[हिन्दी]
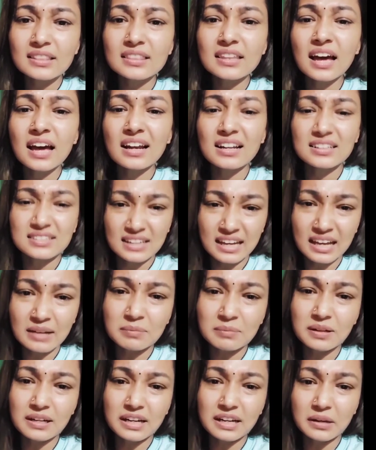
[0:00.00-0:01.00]
तहरा से
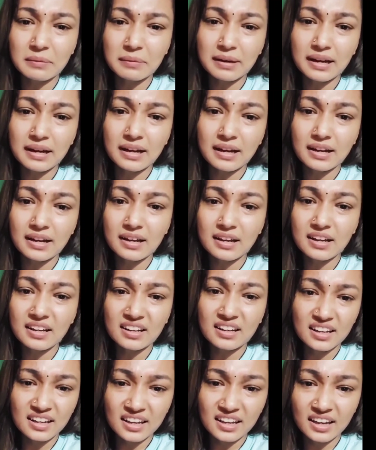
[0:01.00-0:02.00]
काम करे के बा
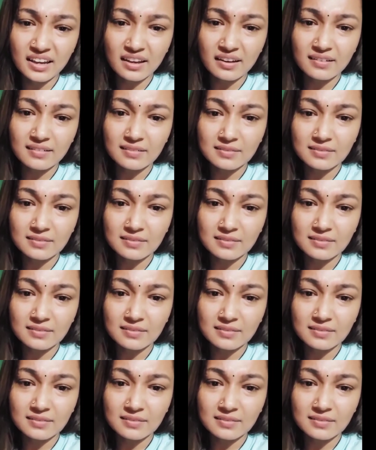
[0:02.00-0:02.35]
नहीं खे